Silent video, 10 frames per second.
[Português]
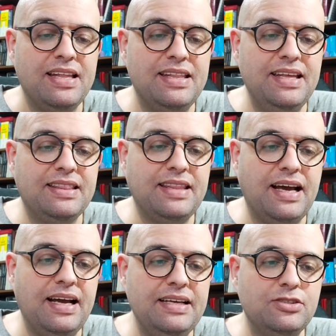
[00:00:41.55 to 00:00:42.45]

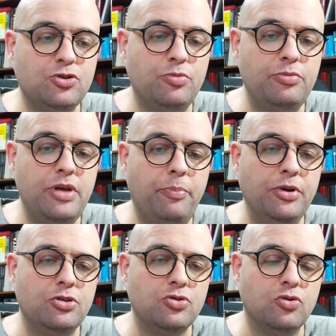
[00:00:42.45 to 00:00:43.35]
detalhes sobre minha
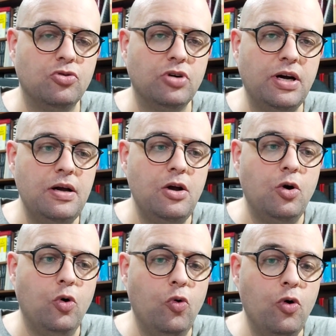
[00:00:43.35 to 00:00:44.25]
pessoa
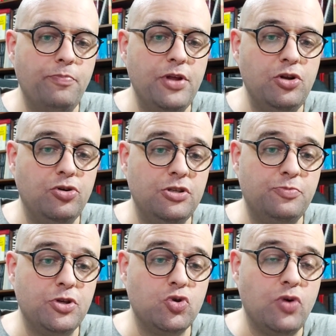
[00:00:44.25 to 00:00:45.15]
ou opiniões
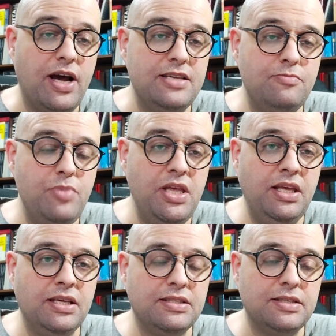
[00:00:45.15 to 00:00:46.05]
pessoais
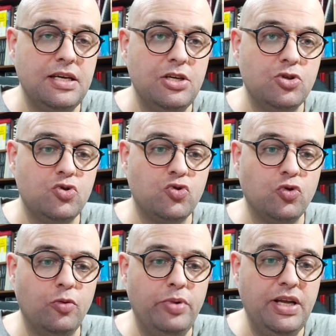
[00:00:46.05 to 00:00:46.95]
minhas
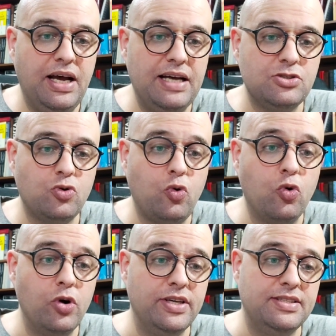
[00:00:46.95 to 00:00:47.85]
sobre as
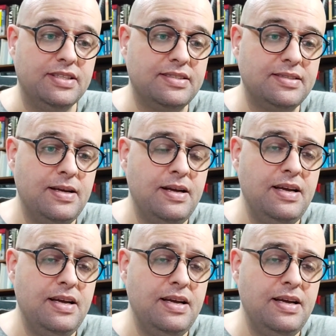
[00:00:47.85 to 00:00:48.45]
coisas.